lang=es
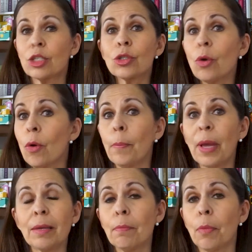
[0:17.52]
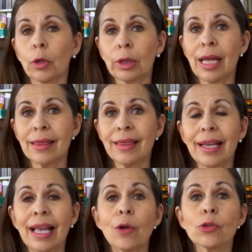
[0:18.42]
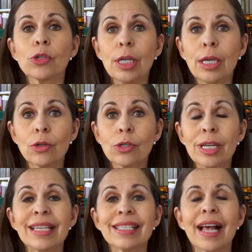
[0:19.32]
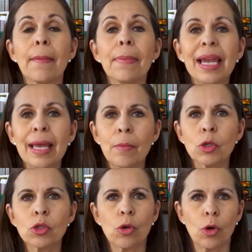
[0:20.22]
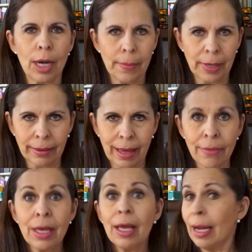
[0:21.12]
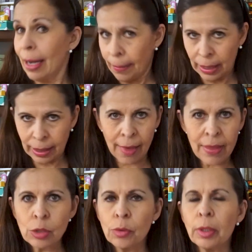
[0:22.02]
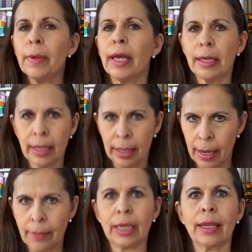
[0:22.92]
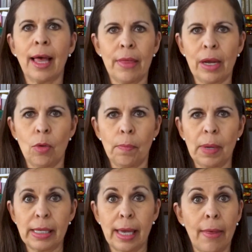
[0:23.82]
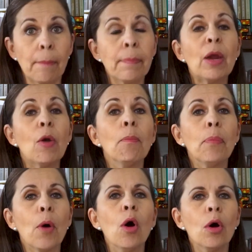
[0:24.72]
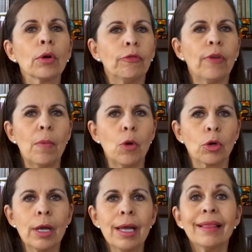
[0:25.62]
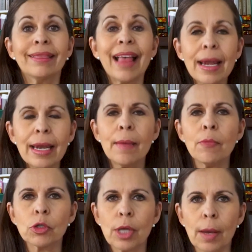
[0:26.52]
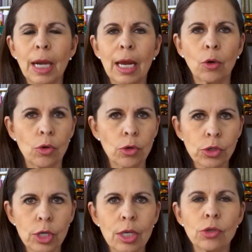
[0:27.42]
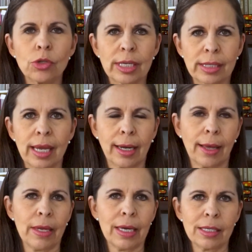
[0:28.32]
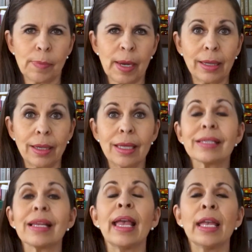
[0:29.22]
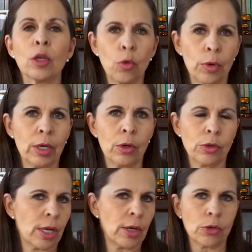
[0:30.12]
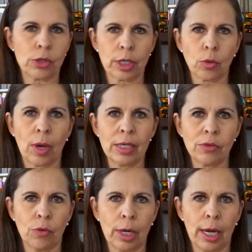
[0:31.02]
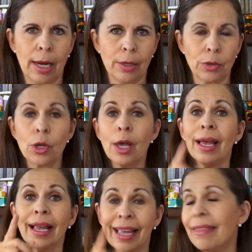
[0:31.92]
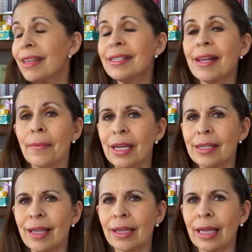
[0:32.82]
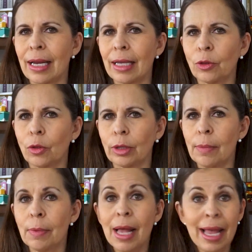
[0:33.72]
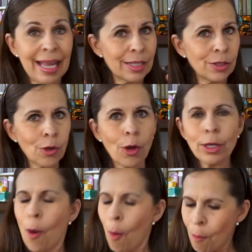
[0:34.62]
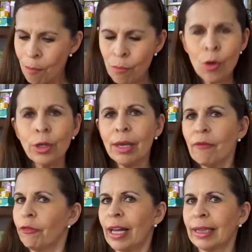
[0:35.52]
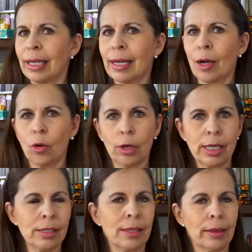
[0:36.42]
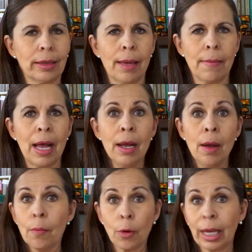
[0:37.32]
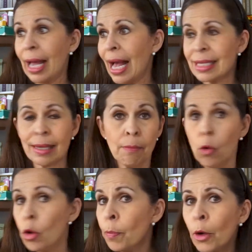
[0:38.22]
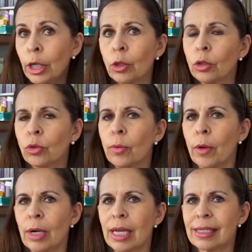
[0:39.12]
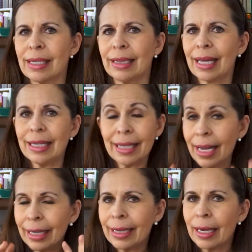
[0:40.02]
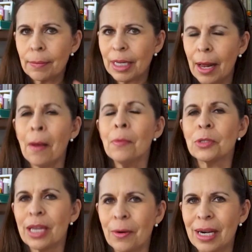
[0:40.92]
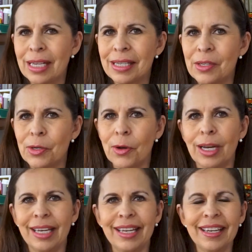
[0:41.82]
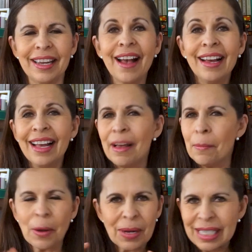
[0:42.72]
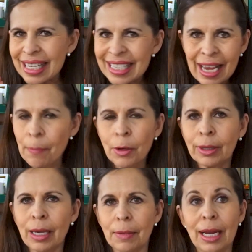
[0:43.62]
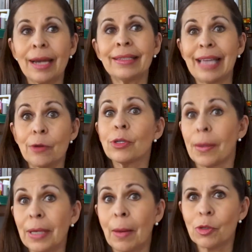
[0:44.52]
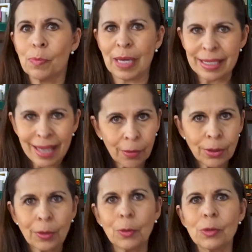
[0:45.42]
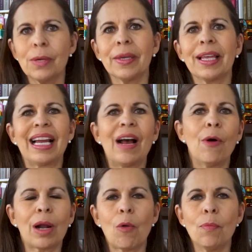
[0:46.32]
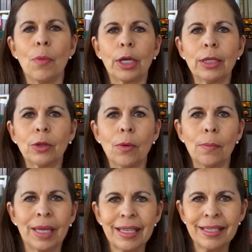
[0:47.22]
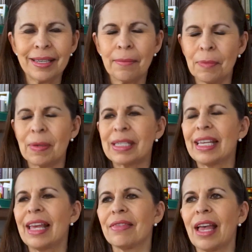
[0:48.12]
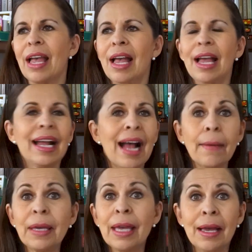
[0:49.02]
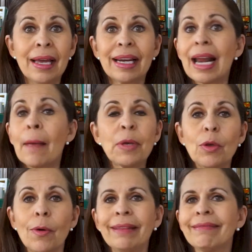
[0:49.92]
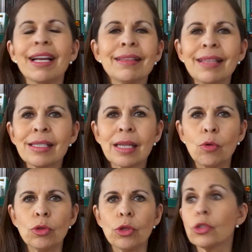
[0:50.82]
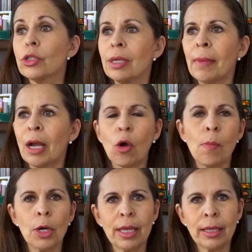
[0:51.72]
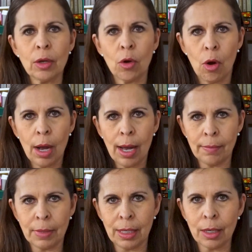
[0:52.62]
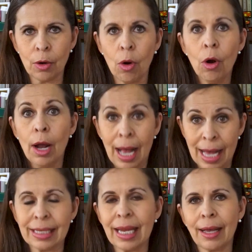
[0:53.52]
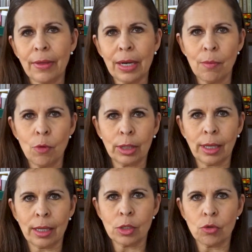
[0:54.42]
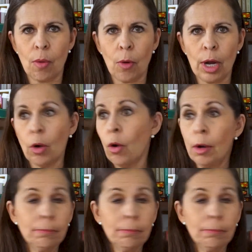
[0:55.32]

súper importante que a los niños les hablemos con la verdad. La verdad a su nivel y la verdad acompañada. Pero por favor, tenemos que hablar con los niños acerca de las pérdidas e incluirlos en los rituales funerarios. Quédense a ver este Tanato Tip, Estoy muy enfática con este tema porque hace muy poquito tuve una cita y ya que terminábamos era una sesión en línea, pero así ya por terminar, ya nos habíamos pasado inclusive de la hora un poquito, me dice mi paciente, Gaby, rápido, en 30 segundos, dime cómo le digo a mi hijo acerca de la muerte de su abuelo.